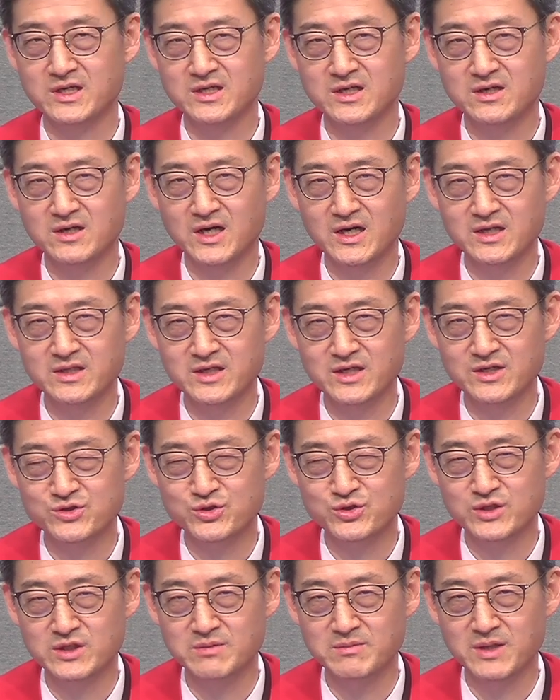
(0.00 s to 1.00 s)
이러한
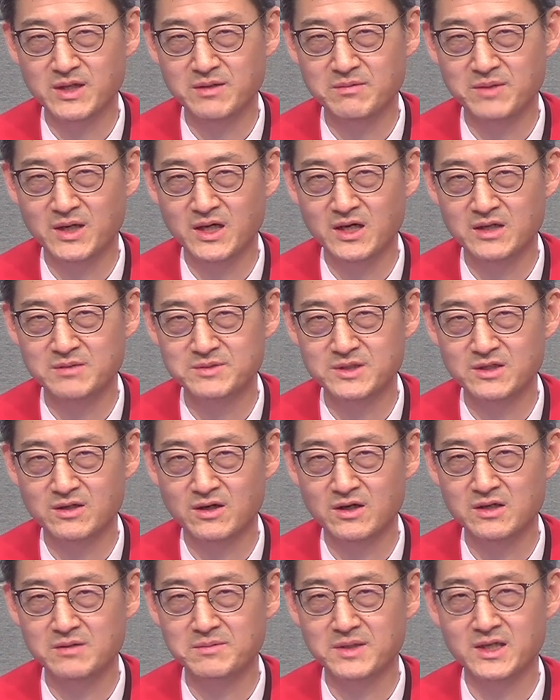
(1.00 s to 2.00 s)
예수님의 마음을
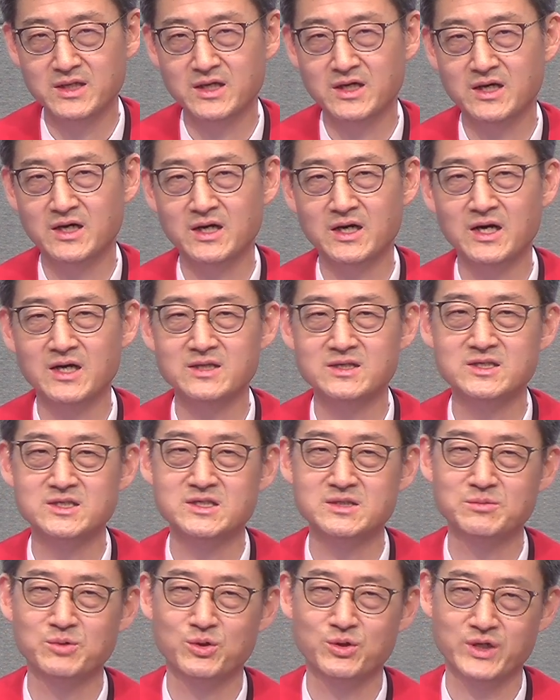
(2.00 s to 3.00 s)
얼마나
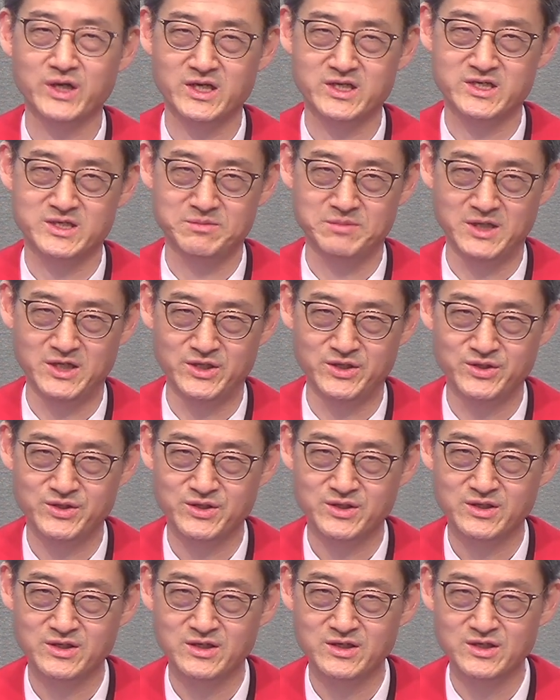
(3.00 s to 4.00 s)
아는지 모르겠지만
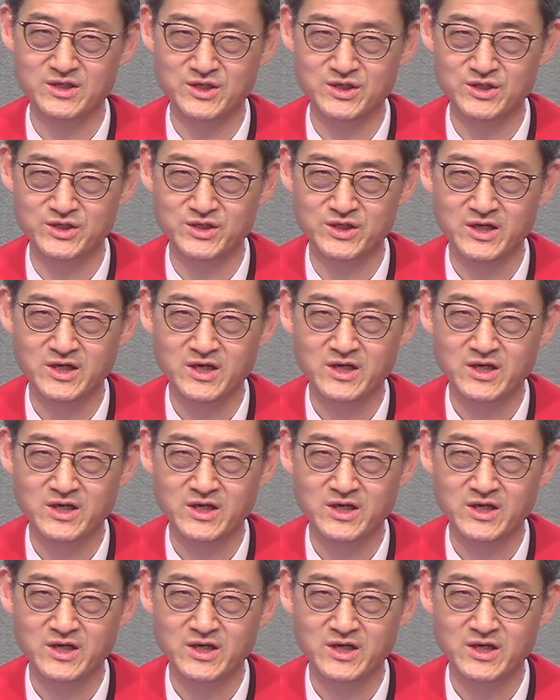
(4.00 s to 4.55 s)
그들은